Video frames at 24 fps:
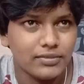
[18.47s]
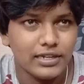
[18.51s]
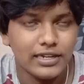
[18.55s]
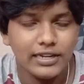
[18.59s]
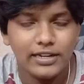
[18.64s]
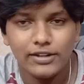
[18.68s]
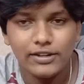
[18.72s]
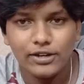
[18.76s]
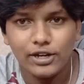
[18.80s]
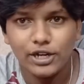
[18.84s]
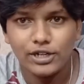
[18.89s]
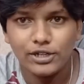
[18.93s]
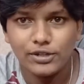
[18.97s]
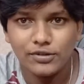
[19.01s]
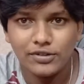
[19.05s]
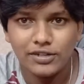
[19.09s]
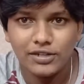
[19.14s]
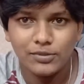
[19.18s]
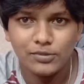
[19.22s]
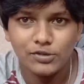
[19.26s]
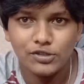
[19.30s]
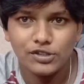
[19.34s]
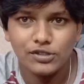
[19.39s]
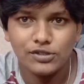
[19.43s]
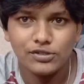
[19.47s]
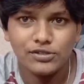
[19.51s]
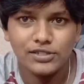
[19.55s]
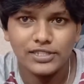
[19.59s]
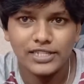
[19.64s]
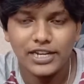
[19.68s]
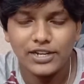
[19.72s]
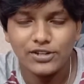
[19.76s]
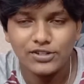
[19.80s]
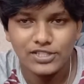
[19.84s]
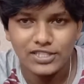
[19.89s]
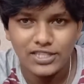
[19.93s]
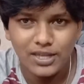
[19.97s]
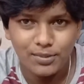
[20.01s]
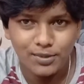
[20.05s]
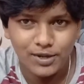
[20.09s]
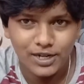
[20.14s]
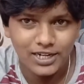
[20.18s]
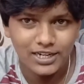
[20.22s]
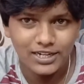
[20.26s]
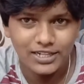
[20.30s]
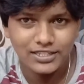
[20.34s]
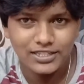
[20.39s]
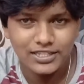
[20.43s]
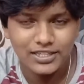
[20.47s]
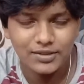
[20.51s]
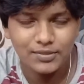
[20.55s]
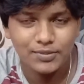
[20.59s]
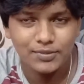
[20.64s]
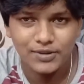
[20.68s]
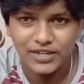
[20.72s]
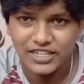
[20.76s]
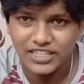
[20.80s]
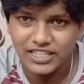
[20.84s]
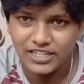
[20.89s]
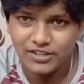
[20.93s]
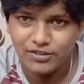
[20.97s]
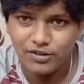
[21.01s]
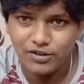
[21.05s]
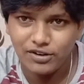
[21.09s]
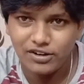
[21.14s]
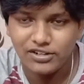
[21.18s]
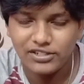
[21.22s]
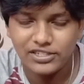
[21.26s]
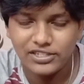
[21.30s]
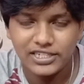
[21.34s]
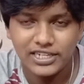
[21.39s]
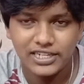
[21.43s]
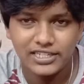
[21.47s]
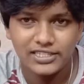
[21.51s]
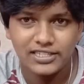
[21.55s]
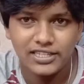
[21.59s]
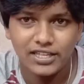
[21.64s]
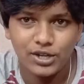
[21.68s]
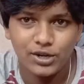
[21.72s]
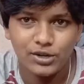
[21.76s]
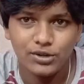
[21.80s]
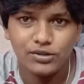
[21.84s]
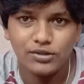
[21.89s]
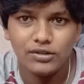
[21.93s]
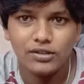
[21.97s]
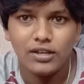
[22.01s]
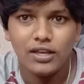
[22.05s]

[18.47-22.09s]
ఇల్లు కట్టుకునే ముందు శంకుస్థాపన అనేది ప్రతి వాళ్ళు చేస్తారు